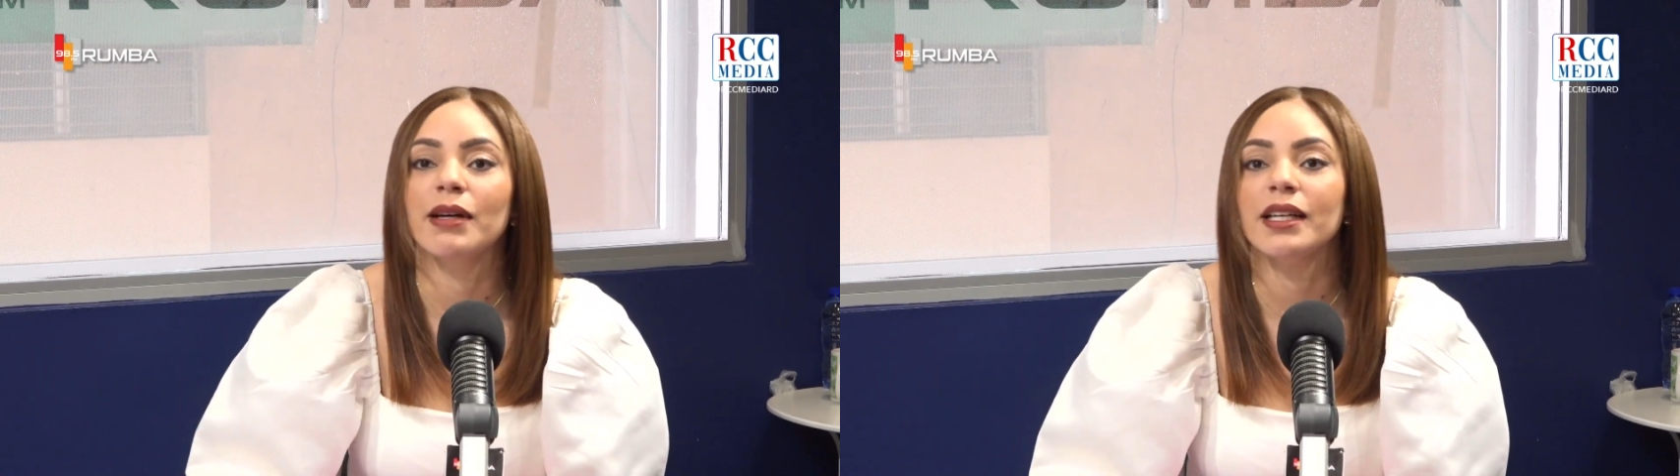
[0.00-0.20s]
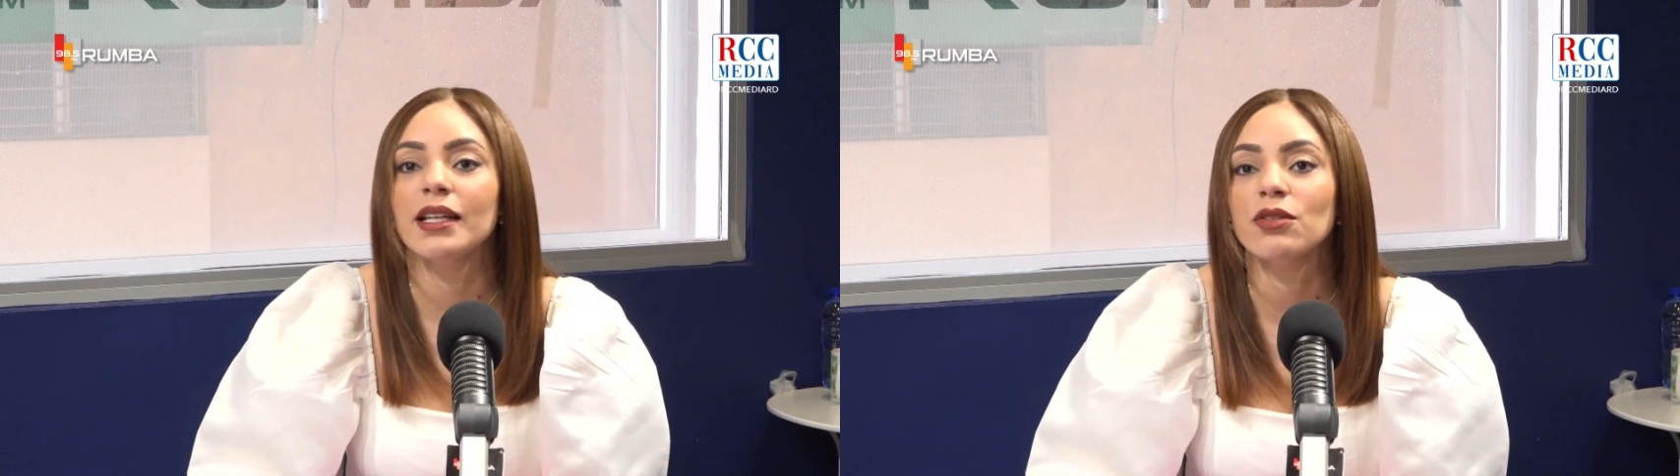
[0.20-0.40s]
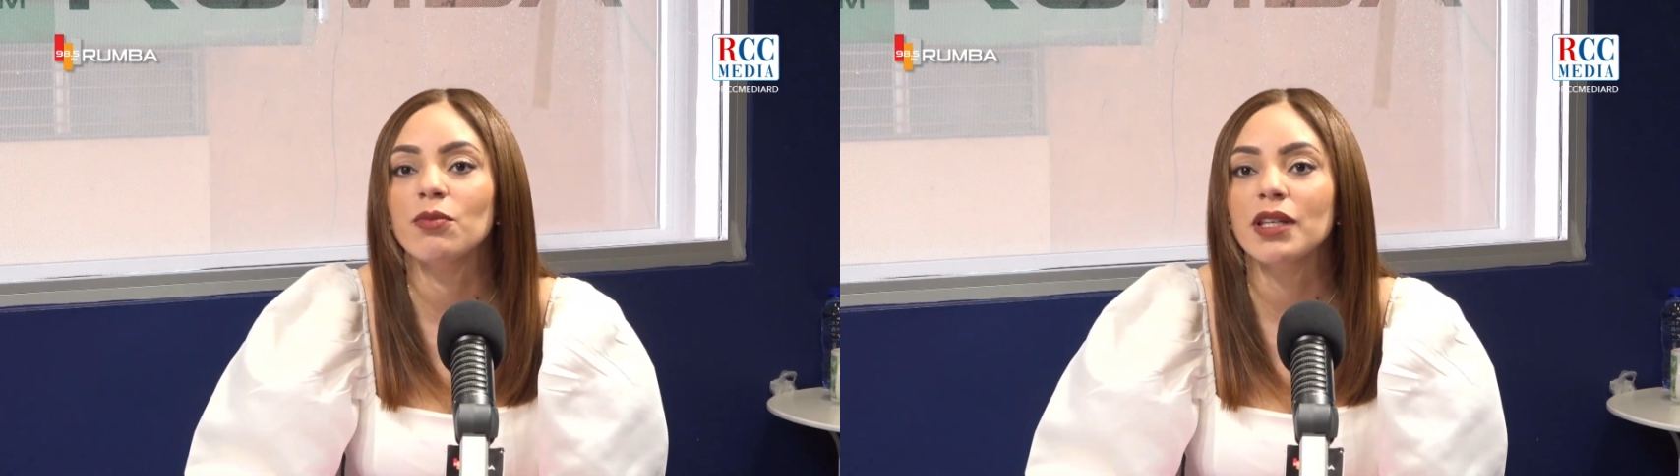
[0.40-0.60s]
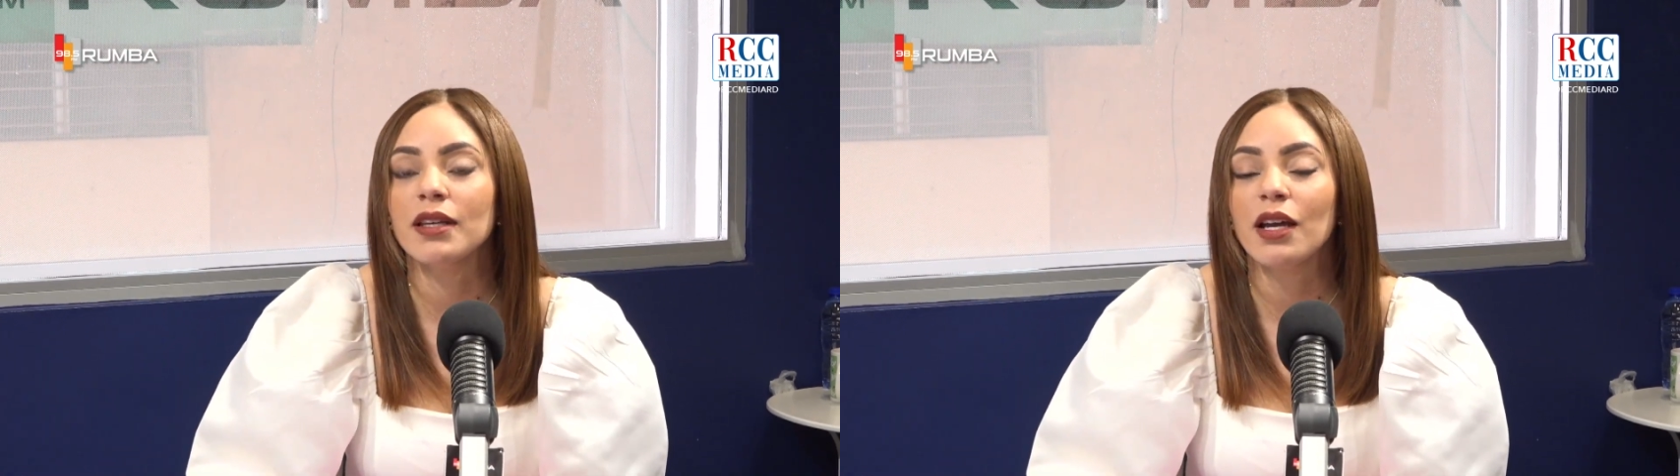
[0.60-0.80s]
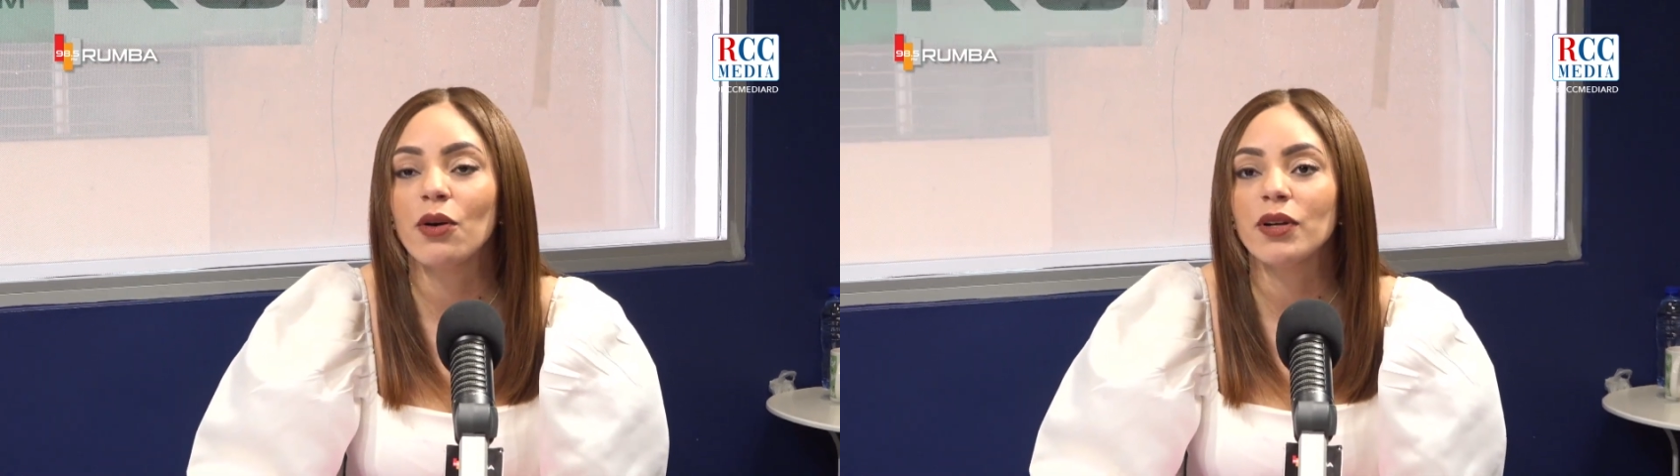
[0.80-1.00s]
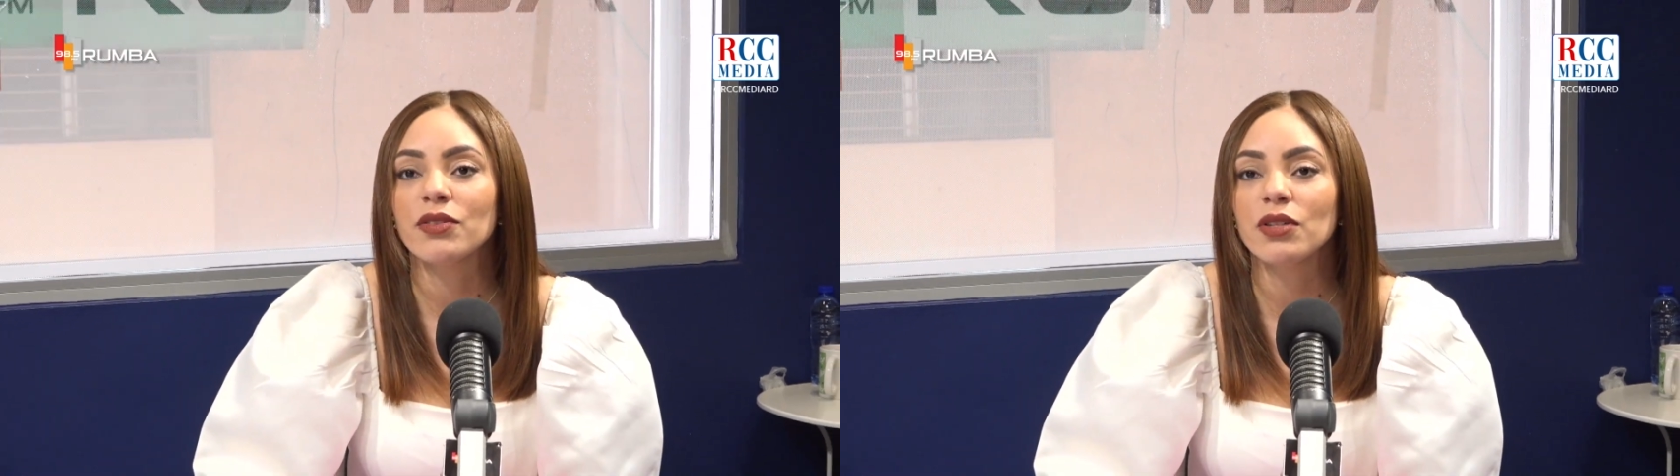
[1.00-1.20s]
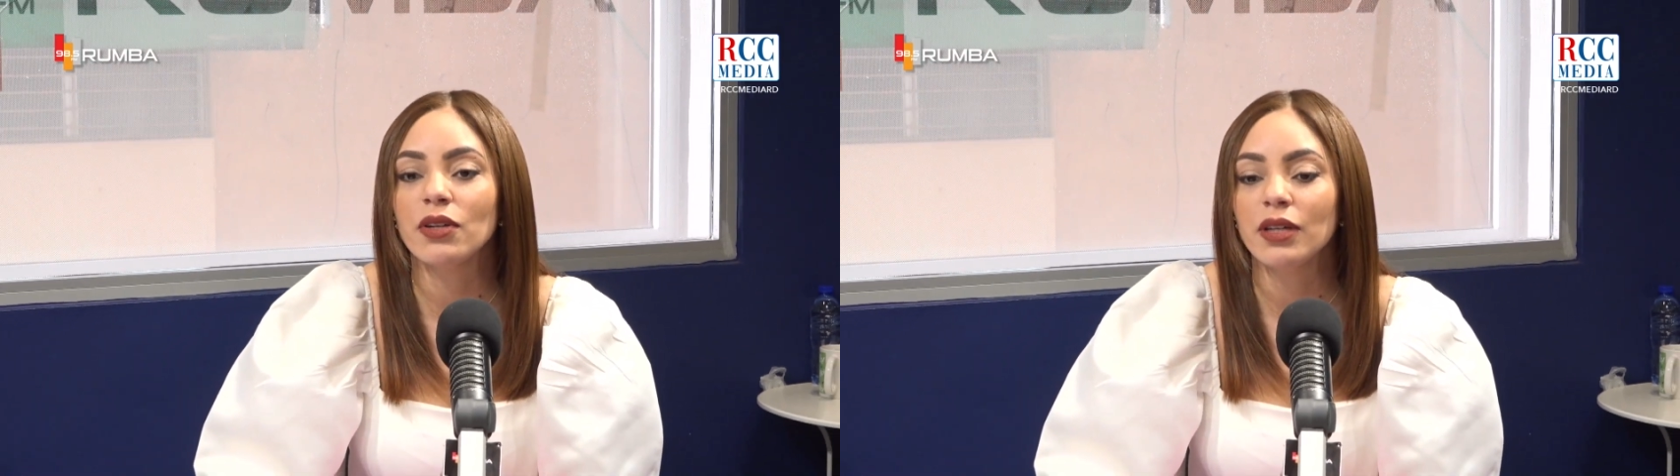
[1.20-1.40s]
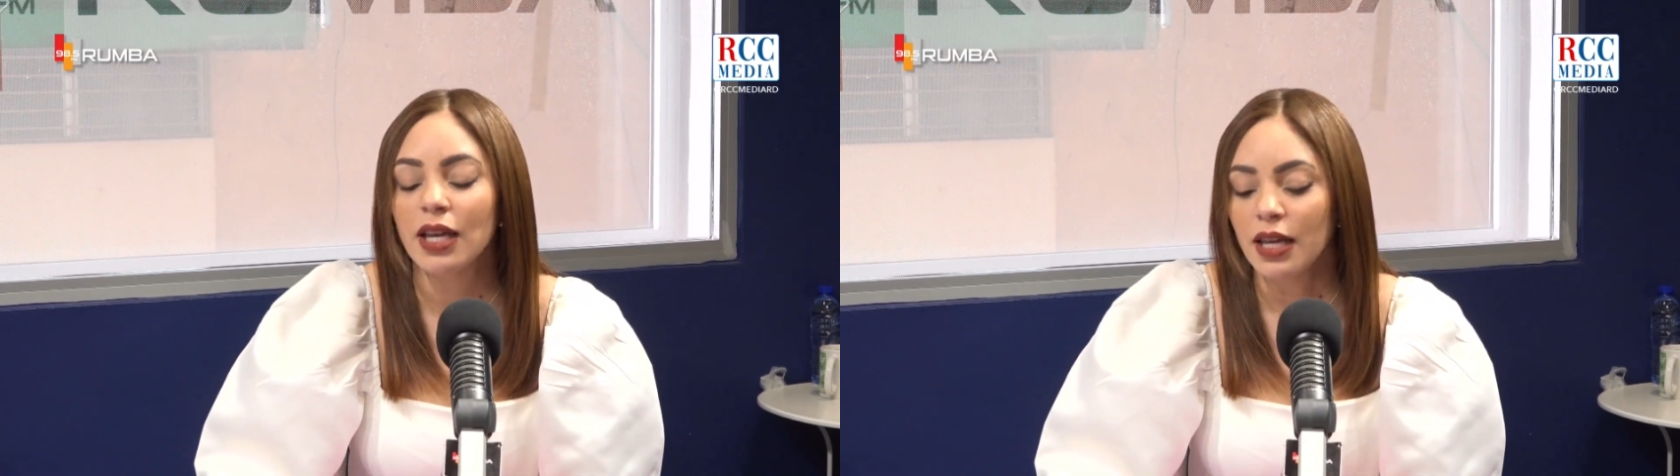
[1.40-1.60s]
variara su medida de
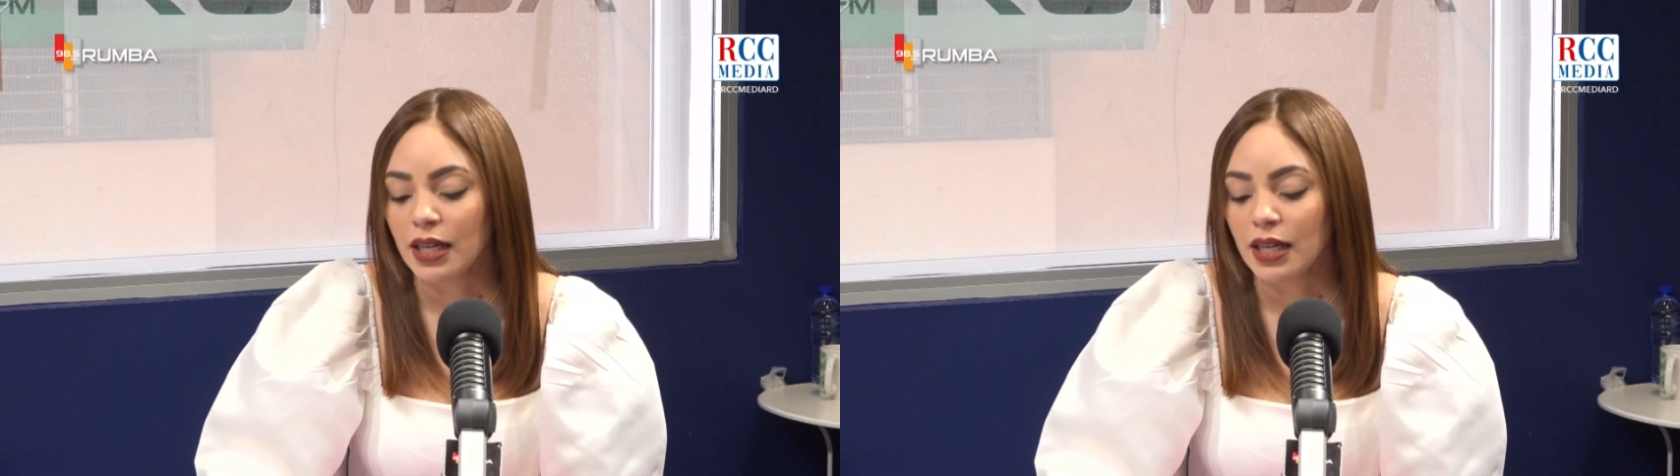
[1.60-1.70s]
coerción